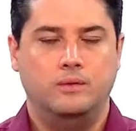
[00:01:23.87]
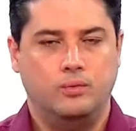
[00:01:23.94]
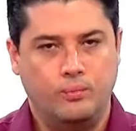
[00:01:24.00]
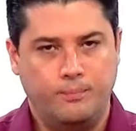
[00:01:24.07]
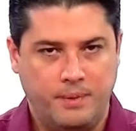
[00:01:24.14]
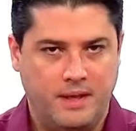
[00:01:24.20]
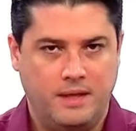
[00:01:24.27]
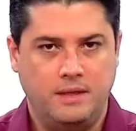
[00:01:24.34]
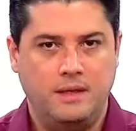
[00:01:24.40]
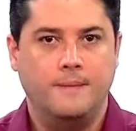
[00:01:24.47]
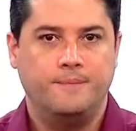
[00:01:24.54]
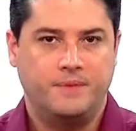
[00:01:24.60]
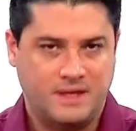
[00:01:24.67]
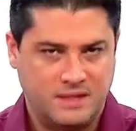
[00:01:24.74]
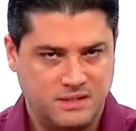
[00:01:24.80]
do
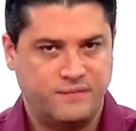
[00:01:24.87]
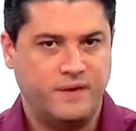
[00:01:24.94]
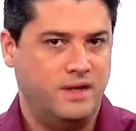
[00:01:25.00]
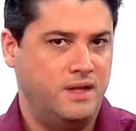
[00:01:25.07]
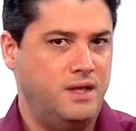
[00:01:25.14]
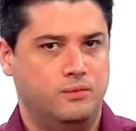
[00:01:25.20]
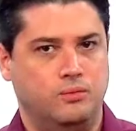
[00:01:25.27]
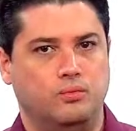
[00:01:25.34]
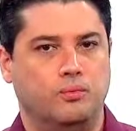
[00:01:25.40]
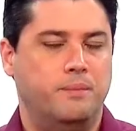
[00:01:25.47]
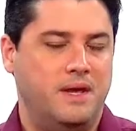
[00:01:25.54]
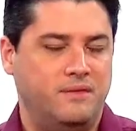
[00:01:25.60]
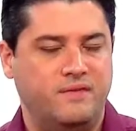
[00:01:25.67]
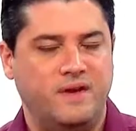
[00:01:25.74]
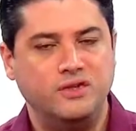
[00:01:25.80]
bem transferido, do
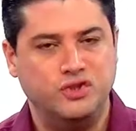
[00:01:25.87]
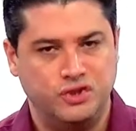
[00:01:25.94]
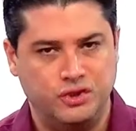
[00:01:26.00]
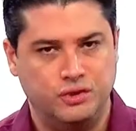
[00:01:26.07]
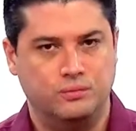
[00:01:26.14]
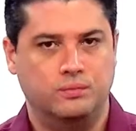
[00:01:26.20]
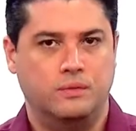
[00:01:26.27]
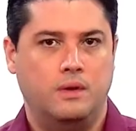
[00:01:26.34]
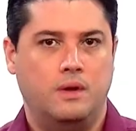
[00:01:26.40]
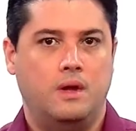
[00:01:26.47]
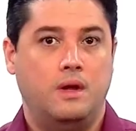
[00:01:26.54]
bem vendido.